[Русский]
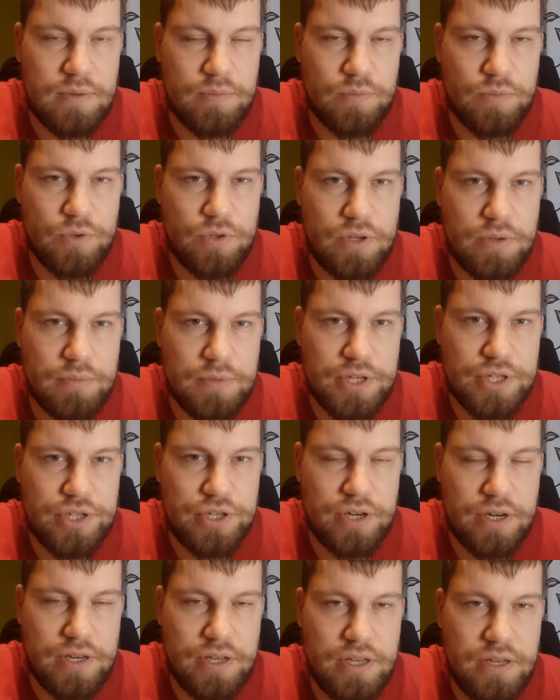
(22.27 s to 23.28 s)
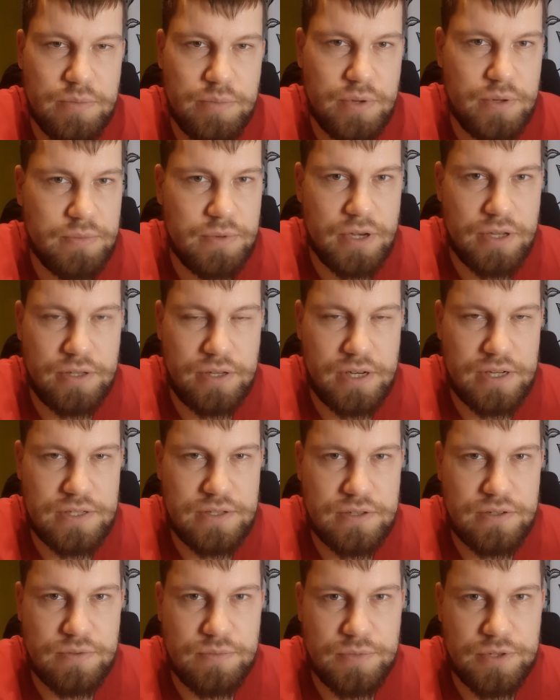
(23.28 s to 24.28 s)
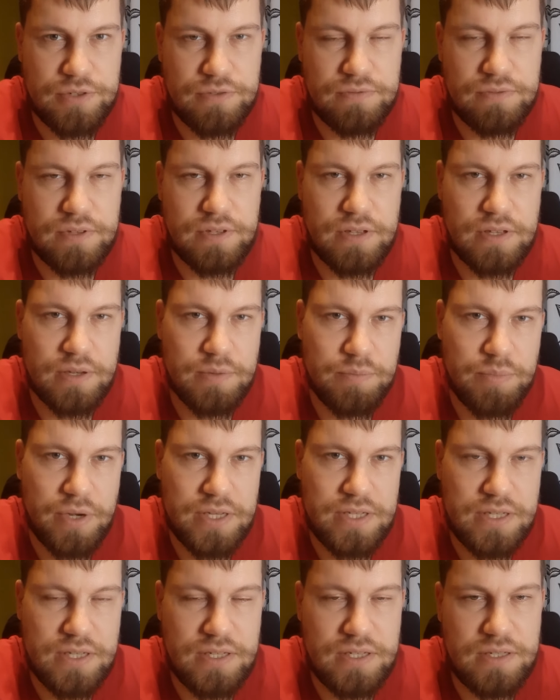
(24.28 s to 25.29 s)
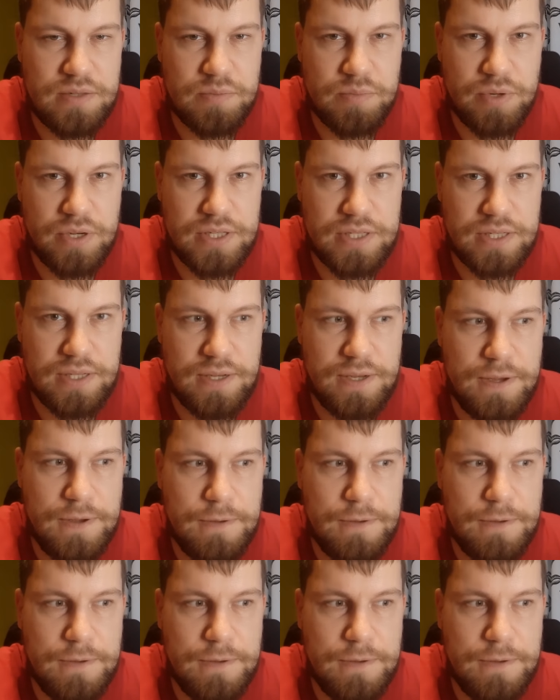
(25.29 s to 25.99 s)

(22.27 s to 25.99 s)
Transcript: многие менеджеры, они не понимают разницу между эмпатией и симпатией.